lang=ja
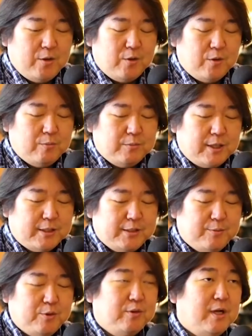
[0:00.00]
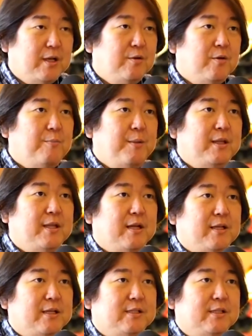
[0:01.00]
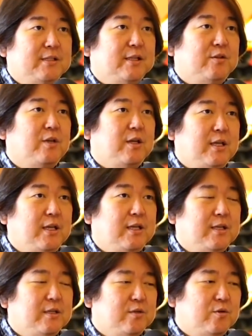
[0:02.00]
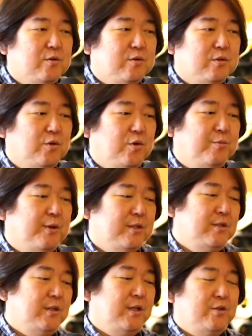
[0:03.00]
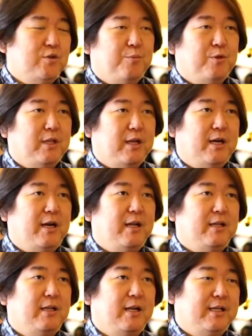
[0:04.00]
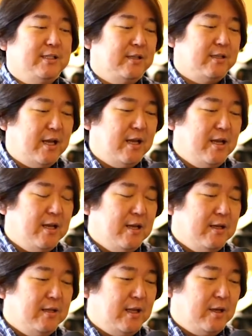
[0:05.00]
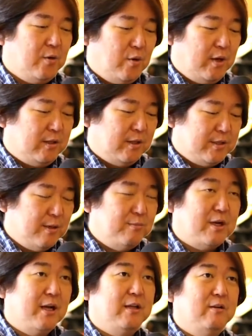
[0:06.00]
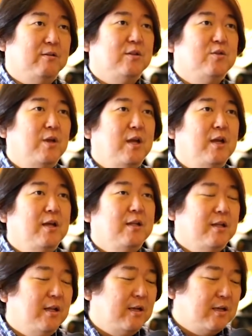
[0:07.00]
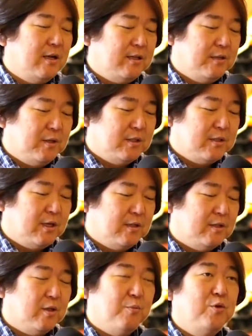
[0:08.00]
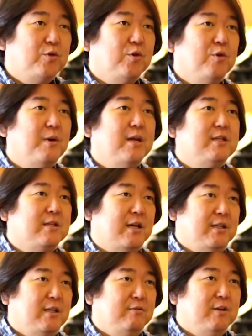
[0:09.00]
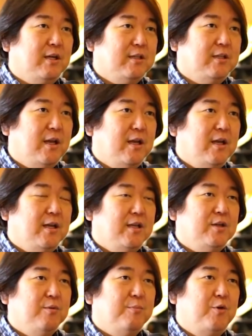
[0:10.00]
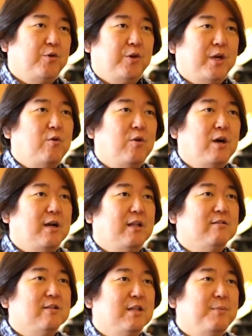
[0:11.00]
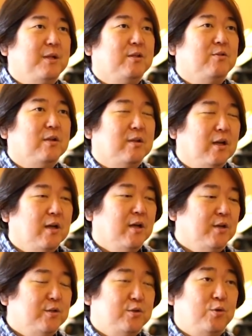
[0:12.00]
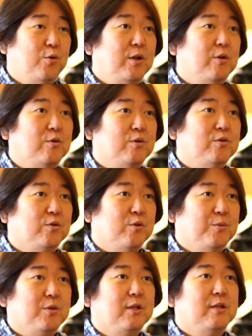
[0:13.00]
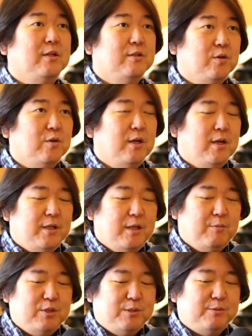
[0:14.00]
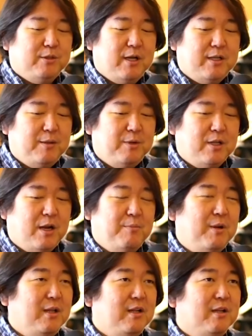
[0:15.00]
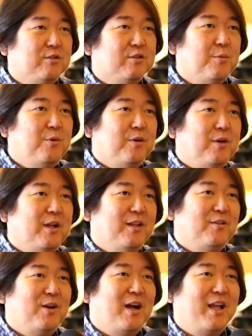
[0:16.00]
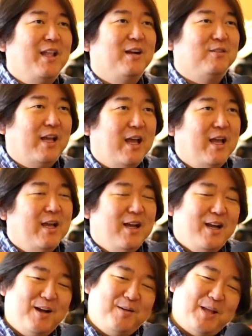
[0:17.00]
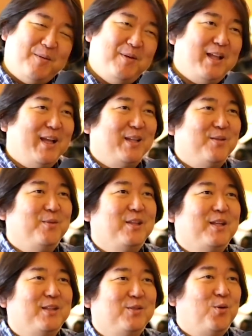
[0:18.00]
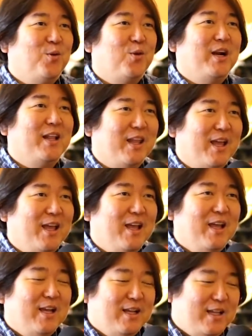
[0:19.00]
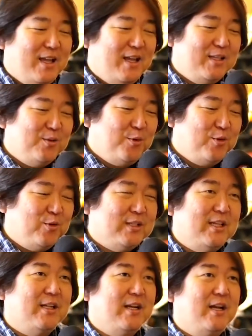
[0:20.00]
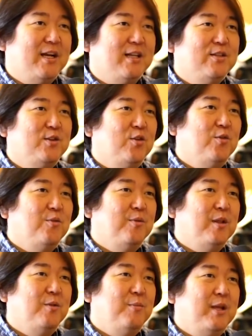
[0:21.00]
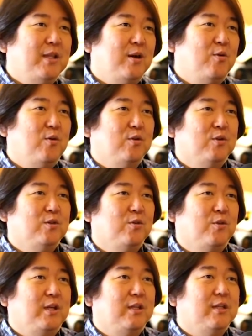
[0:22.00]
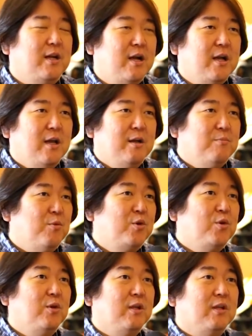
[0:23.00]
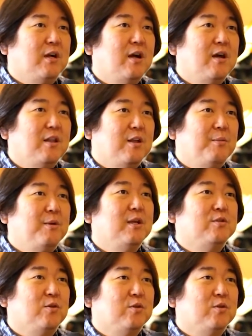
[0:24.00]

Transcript: か。あの昔僕あのメンターに弟子入りした時にそのすごい分厚い手帳を持ってらっしゃって、でこうやって全部書いてるんですよね。はい、で何書いてるんですかって言って、目標を毎日書いてるんだって、で目標ひゃっこ書かなくちゃダメだって言われて、すごいなこの人と思ったんですよ。でも自分がやってみたらあんまりいくつかもあの書けなくてダメだなと思ったらすごい怒られて、でしょぼんとしてたら次のメンター候補のとこに行ったら、目標なんて考えたらダメだ